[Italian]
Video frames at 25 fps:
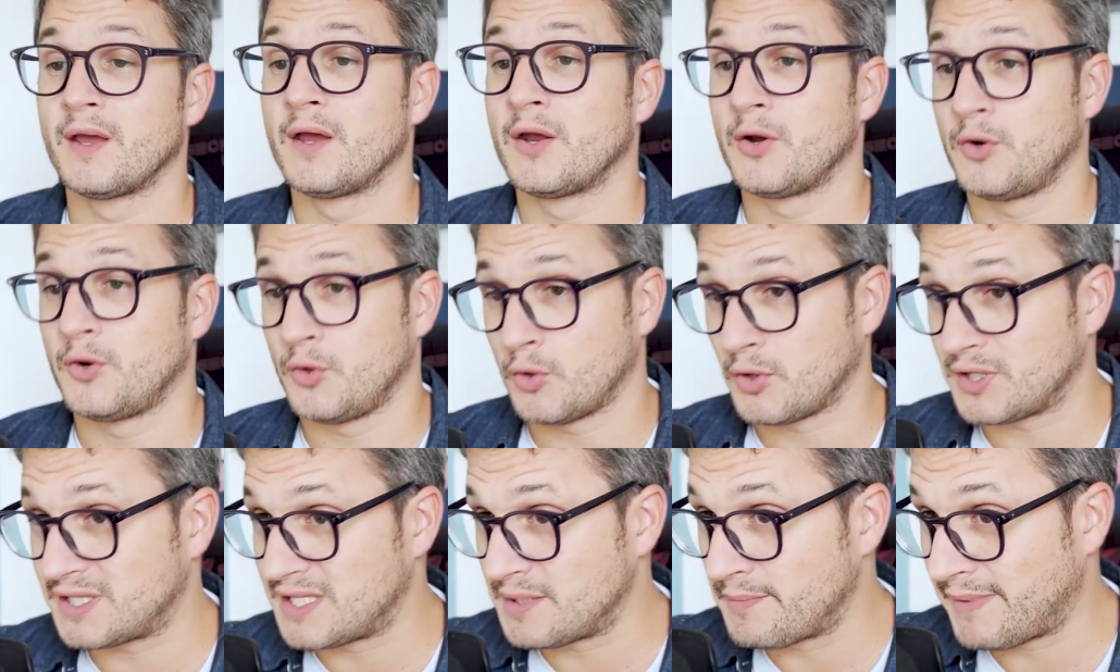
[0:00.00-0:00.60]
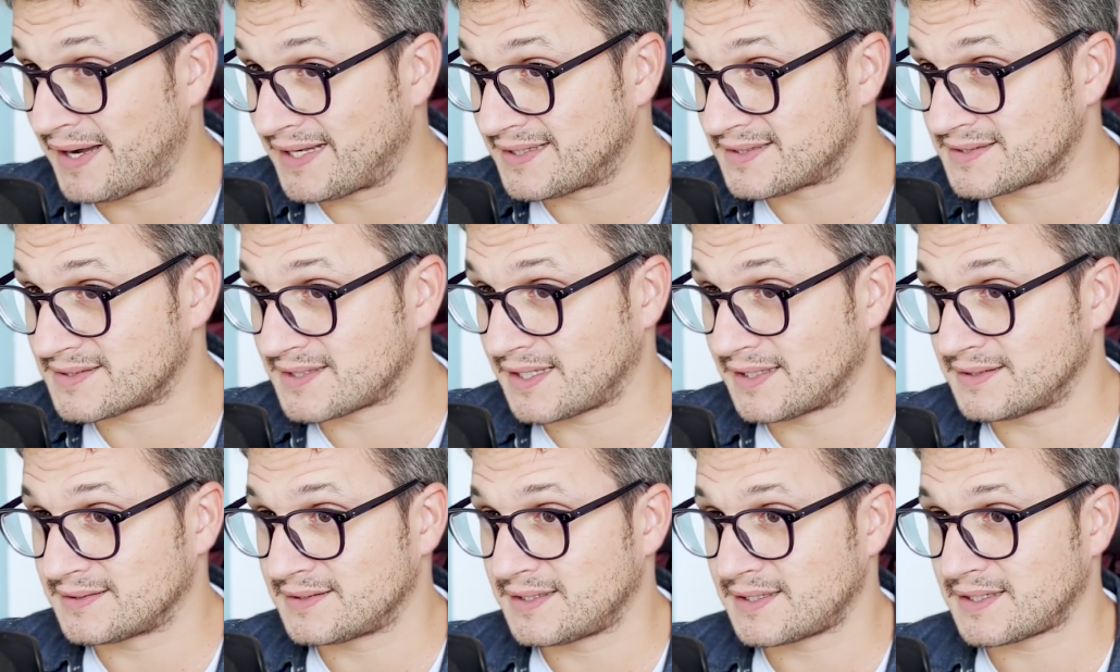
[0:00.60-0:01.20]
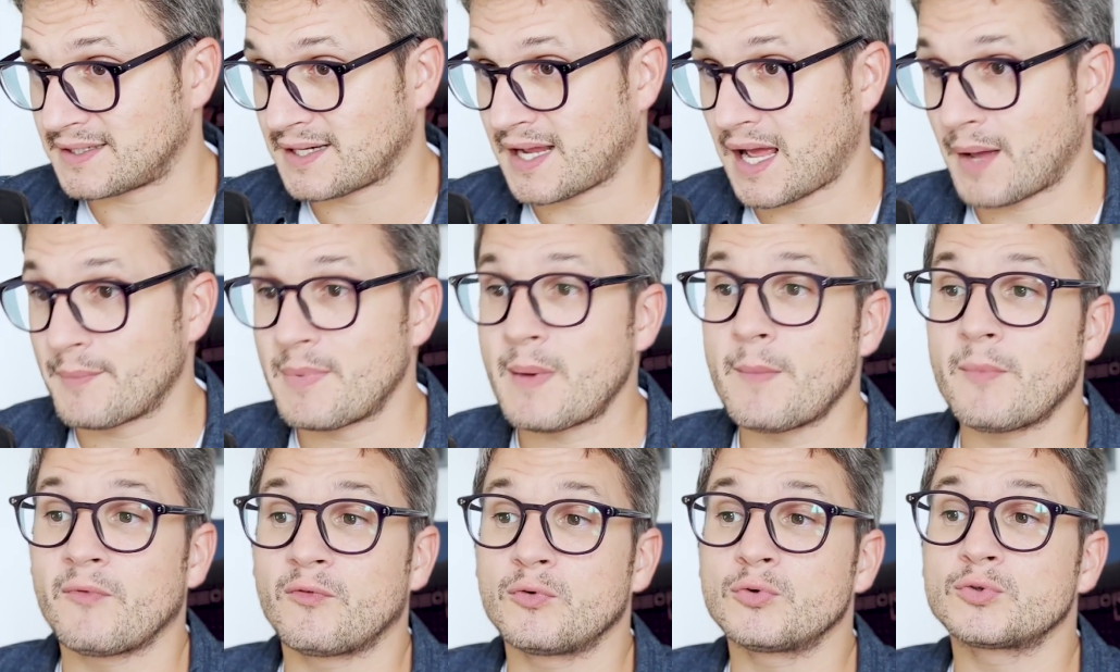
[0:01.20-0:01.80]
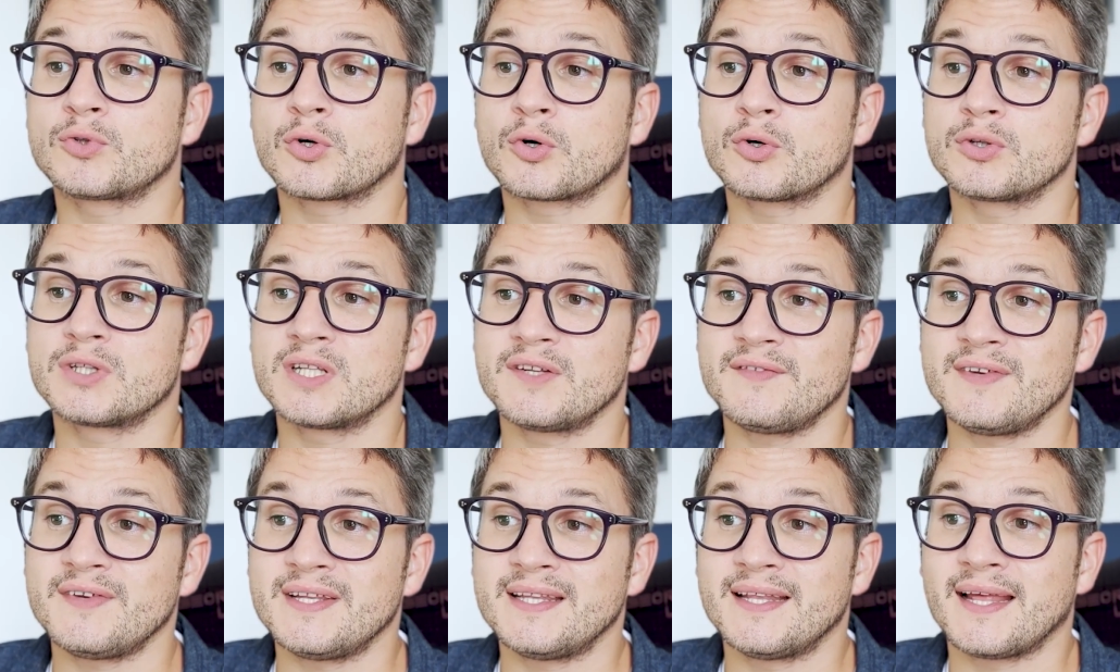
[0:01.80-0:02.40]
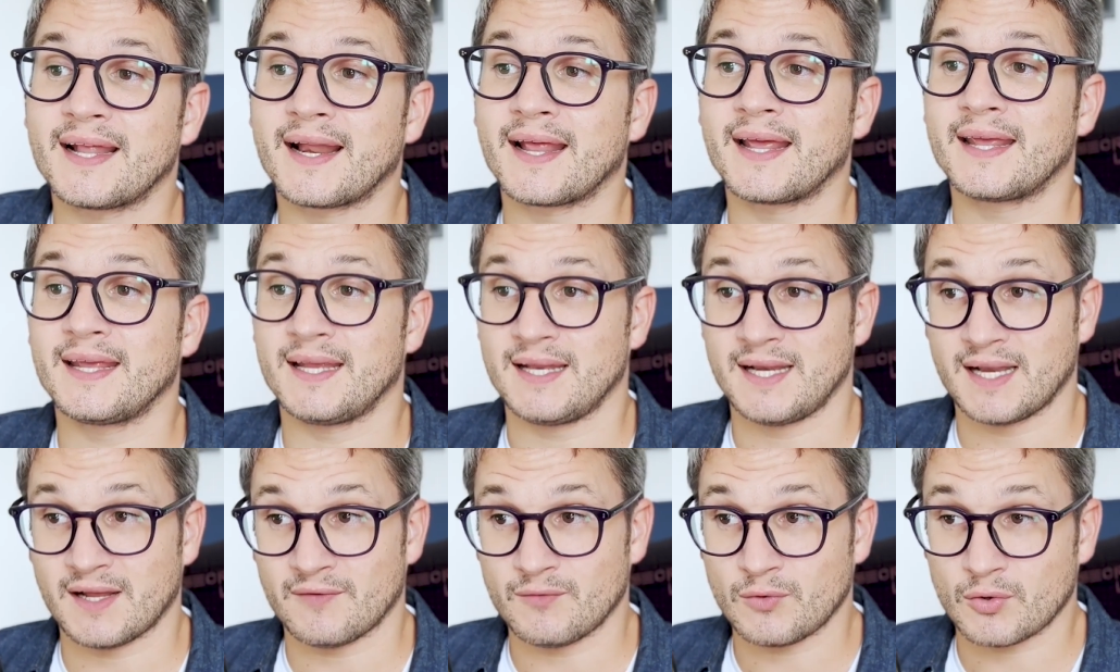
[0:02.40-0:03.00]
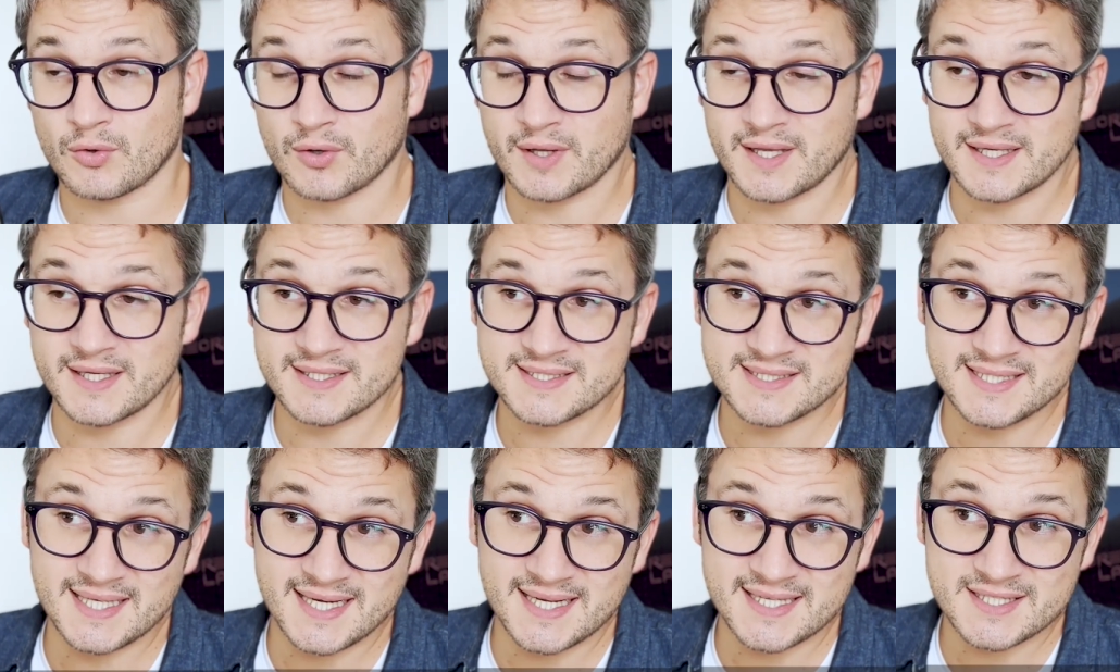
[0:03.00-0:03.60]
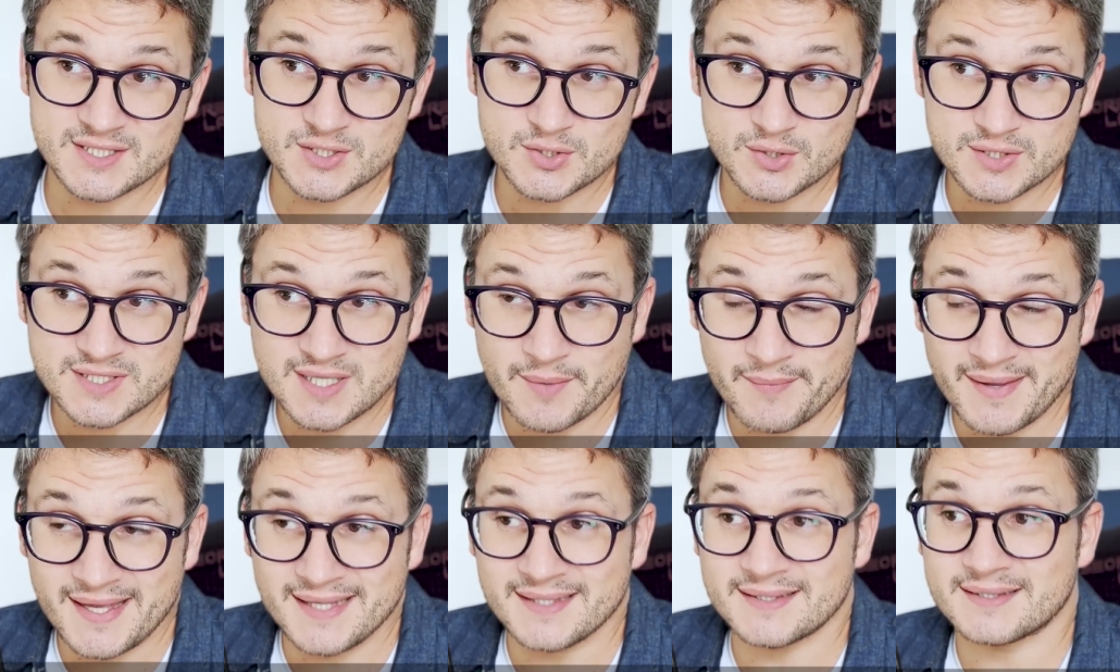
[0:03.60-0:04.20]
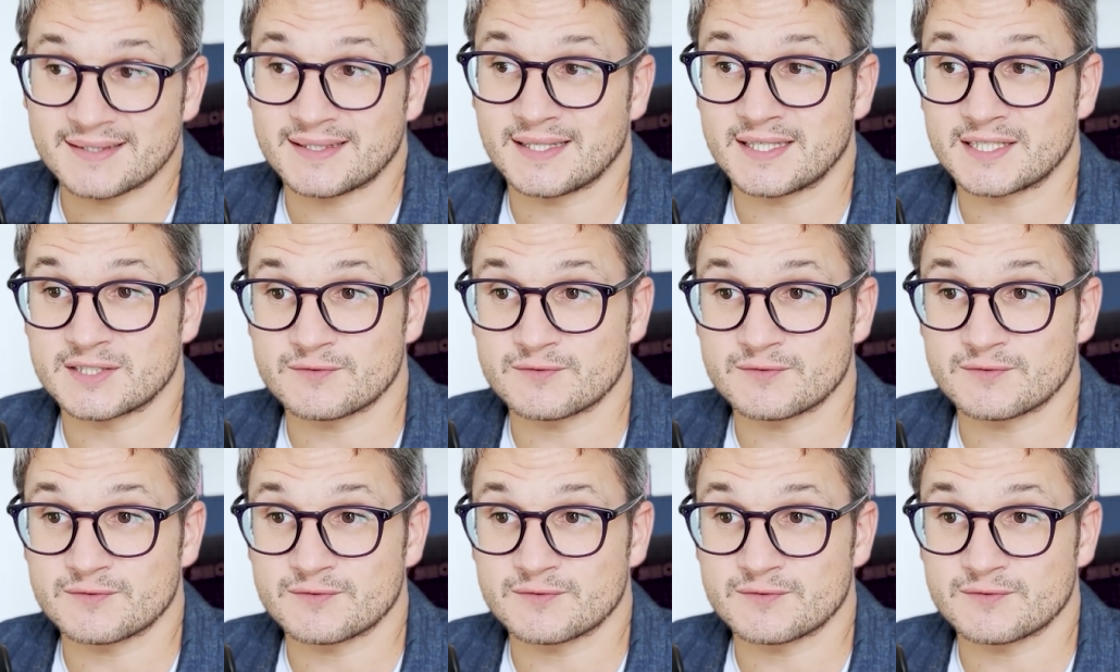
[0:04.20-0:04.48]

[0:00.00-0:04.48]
Noi di Mind Center abbiamo voluto condividere il lavoro che silenziosamente